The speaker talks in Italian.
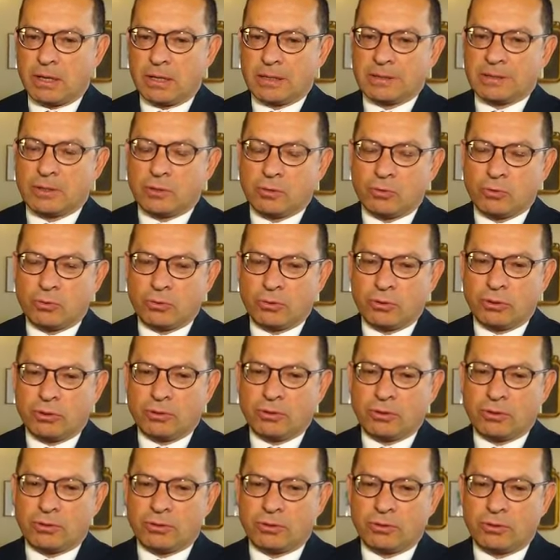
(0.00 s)

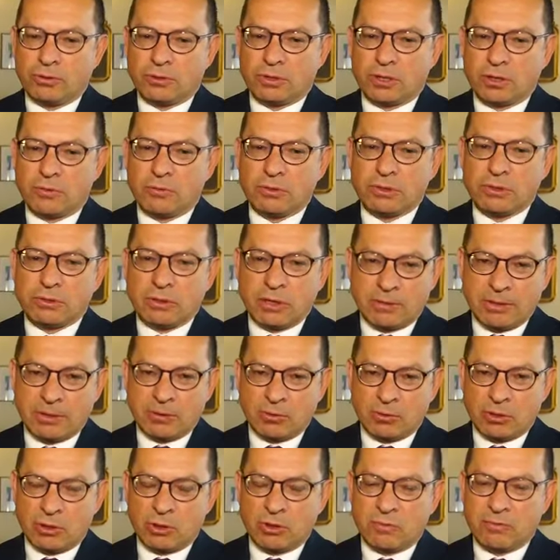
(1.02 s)
anzitutto con questo
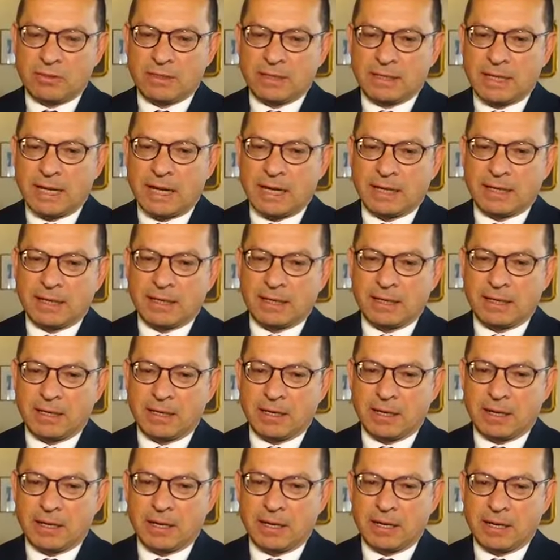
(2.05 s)
elemento di novità
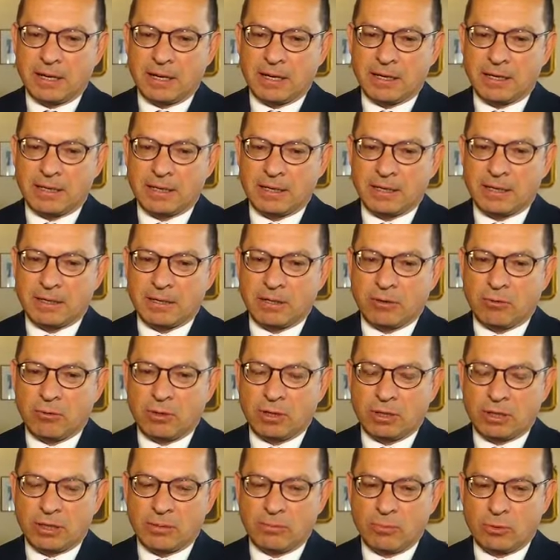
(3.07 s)
che è eh, in
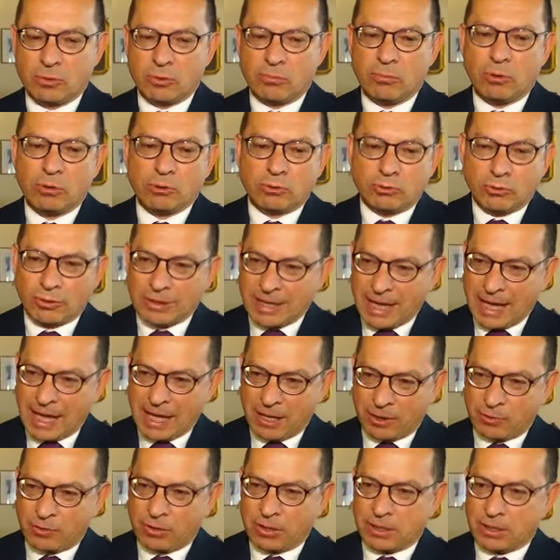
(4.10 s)
qualche modo molto
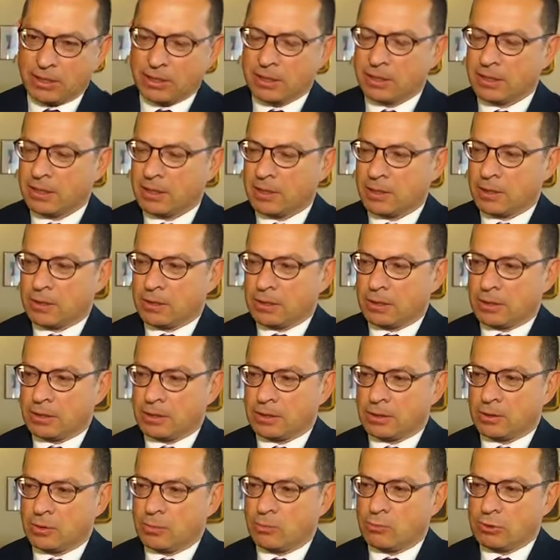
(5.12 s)
caro alla
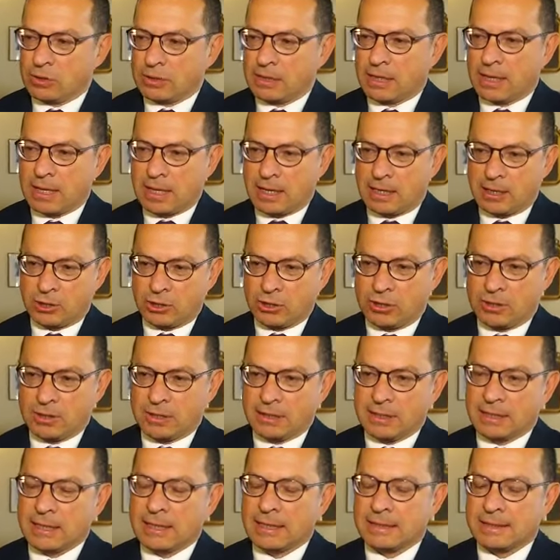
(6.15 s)
eh, comunità e alla
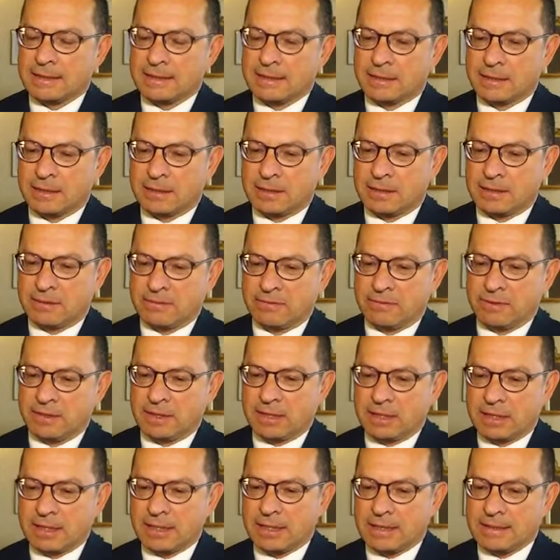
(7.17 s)
cittadinanza
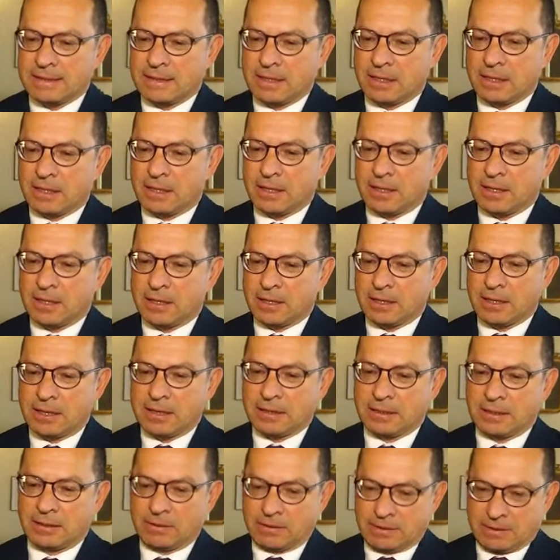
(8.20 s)
ferrarese,
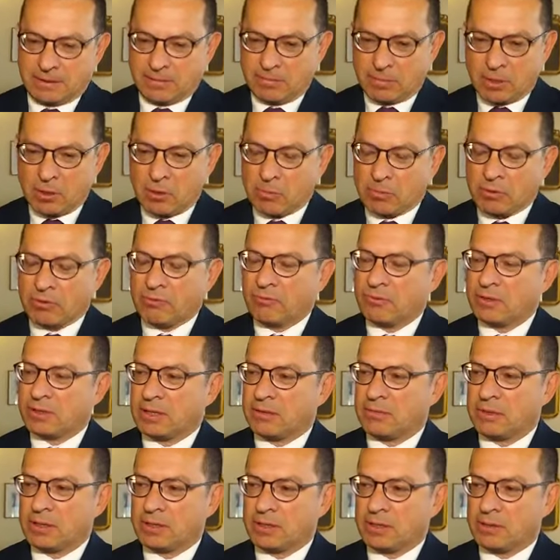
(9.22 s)
sappiamo
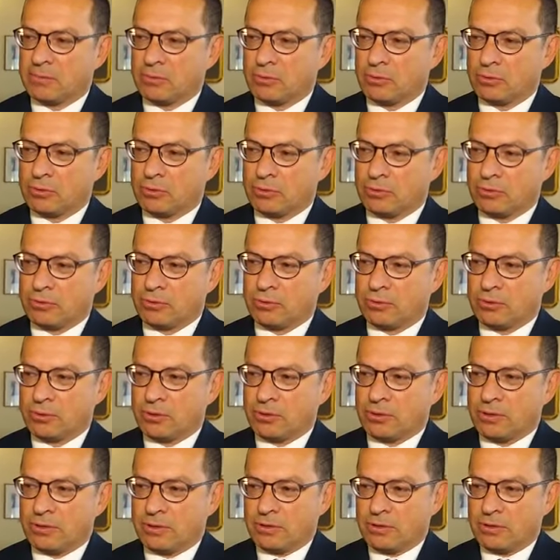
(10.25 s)
perfettamente molto